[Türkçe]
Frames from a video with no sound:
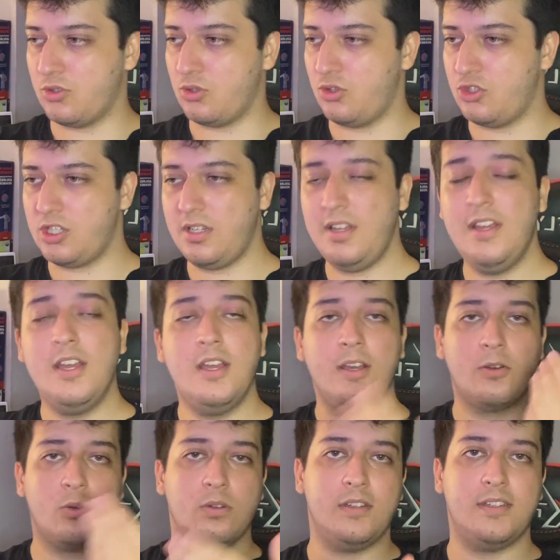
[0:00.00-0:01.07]
önce
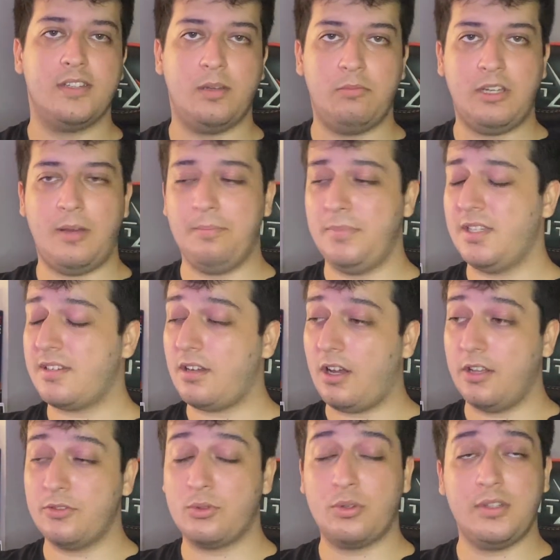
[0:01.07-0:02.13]
kullanılabilen bir
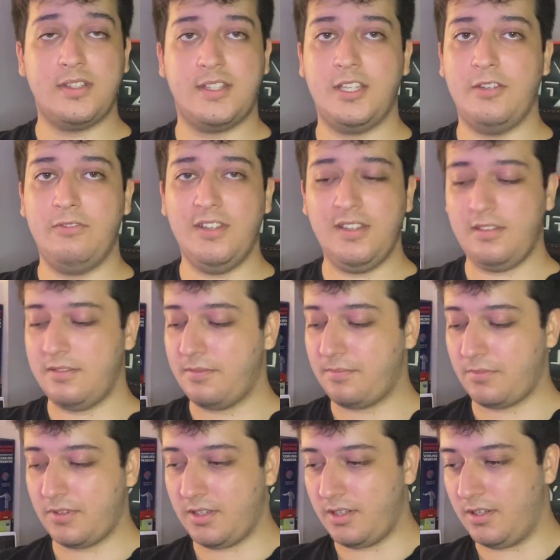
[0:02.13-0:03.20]
Android TV e,
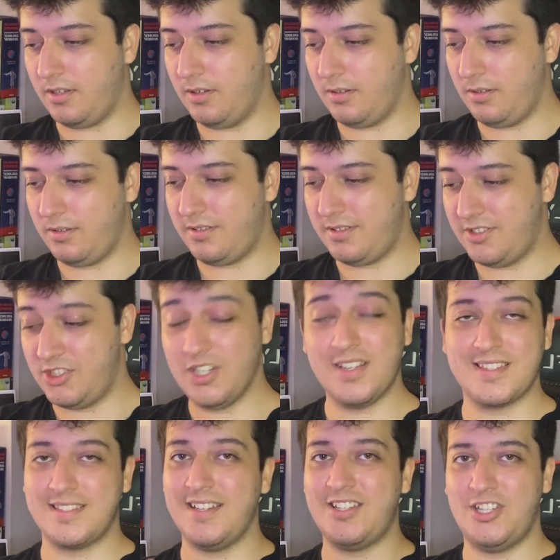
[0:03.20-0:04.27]

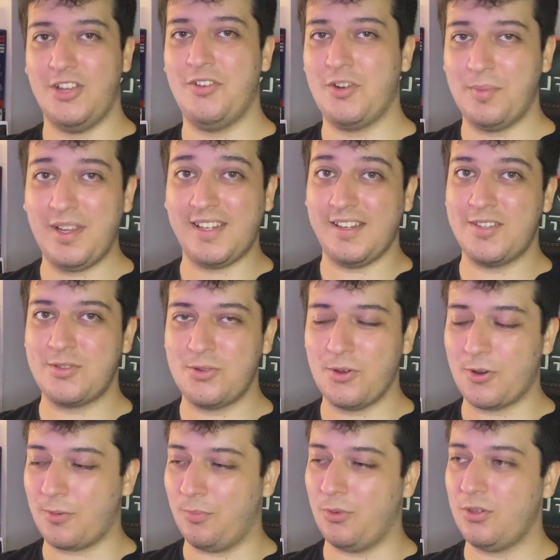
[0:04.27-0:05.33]
cihazına çevirmek
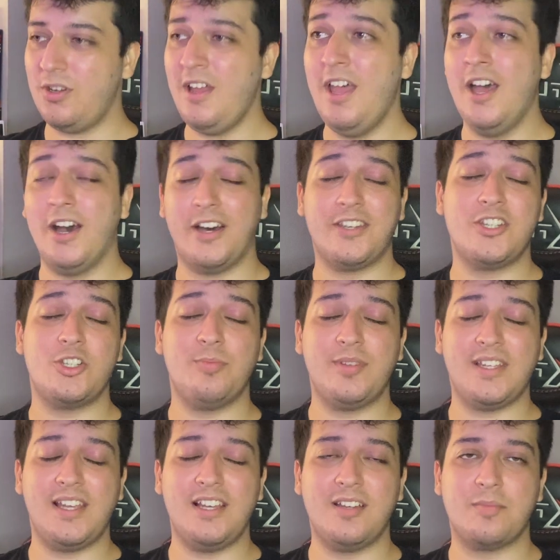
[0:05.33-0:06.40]
istiyorum bunu. Hadi şimdi
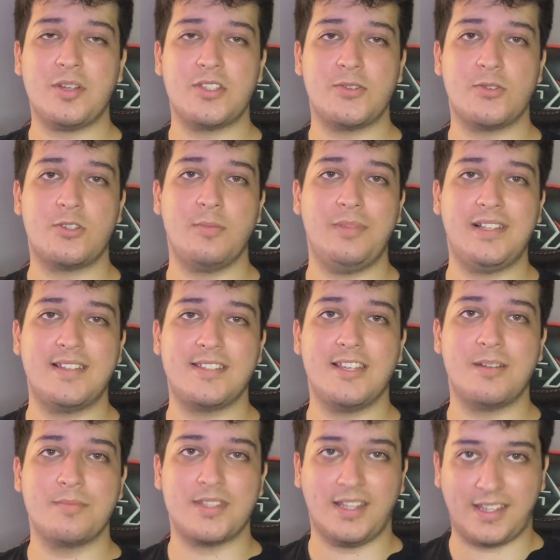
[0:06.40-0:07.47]
gelin masaüstü
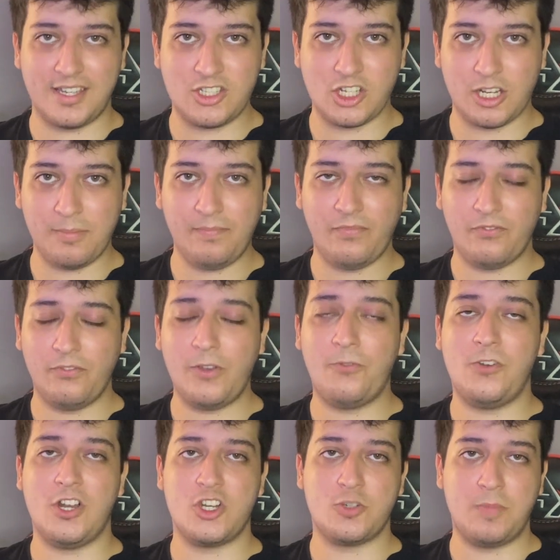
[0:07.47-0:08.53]
bilgisayarımıza geçelim ve
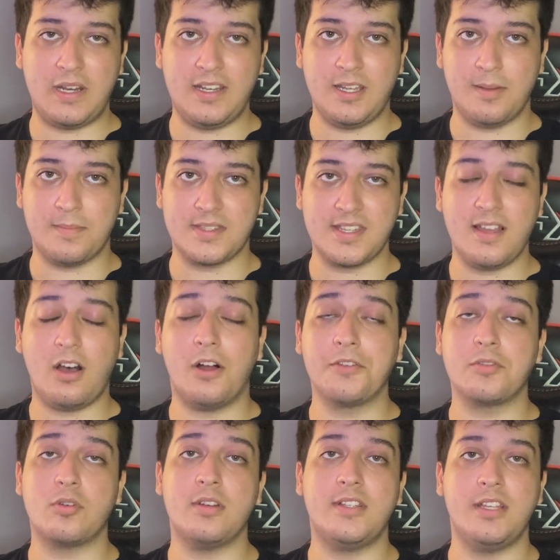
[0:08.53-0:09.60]
flash belleğimize
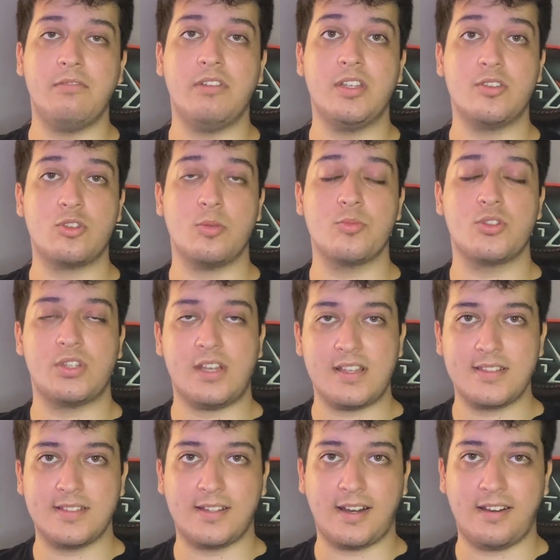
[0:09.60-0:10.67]
Android TV ISO'muzu
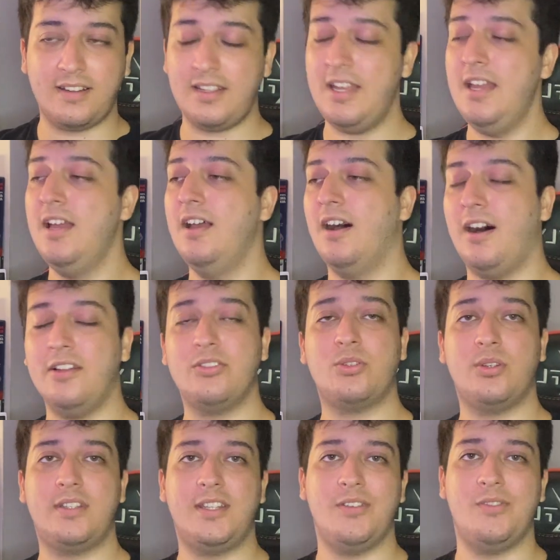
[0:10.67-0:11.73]
yazdırarak
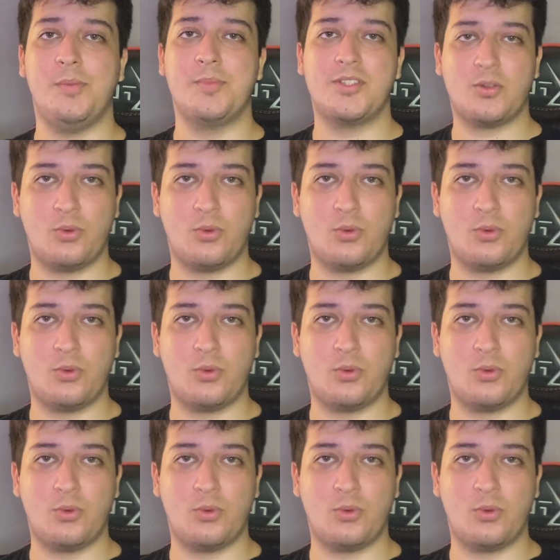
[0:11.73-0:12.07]
Android TV'mizi